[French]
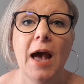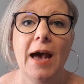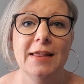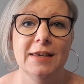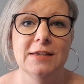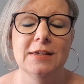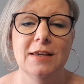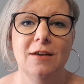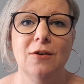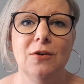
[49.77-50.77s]
Agnès,
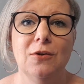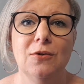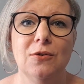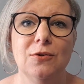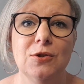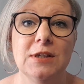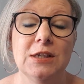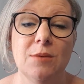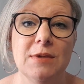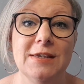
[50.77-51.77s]
euh, je ne sais
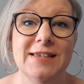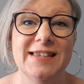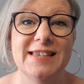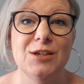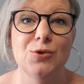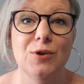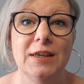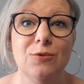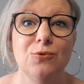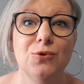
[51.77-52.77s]
jamais si c'est
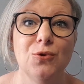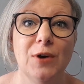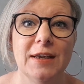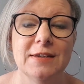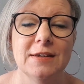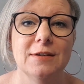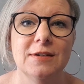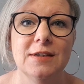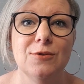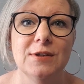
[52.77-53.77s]
Cholet ou Cholez,
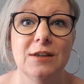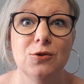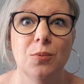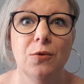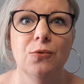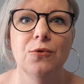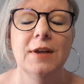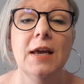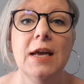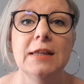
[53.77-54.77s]
si le Z se prononce.
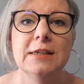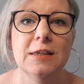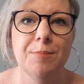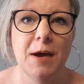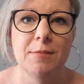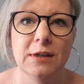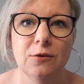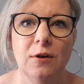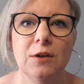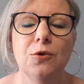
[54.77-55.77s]
N'hésite pas à me dire
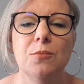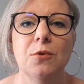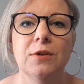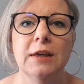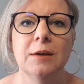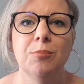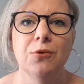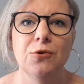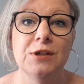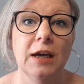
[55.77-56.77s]
dans les commentaires
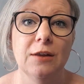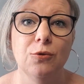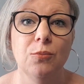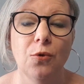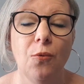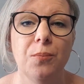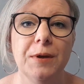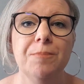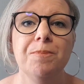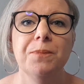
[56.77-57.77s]
pour que j'arrête de me
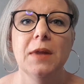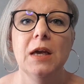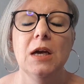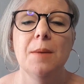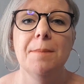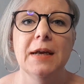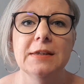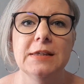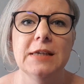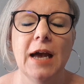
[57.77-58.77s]
tromper.
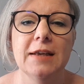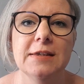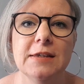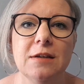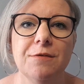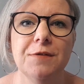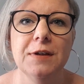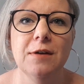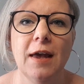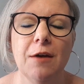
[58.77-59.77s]
Merci à
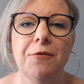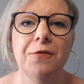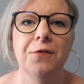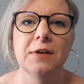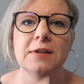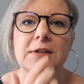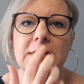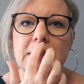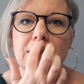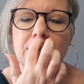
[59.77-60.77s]
Sylvie F qui
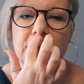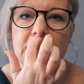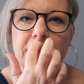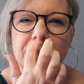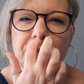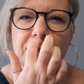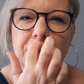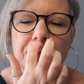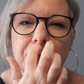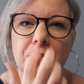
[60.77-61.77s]
signe Sylvie
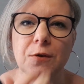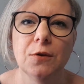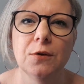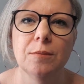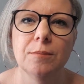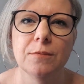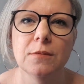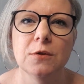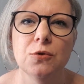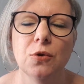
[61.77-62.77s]
Vif euh,
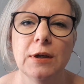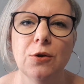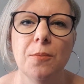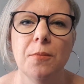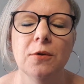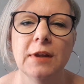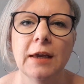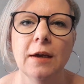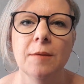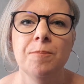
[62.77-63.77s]
sur les
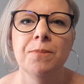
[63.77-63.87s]
commentaires.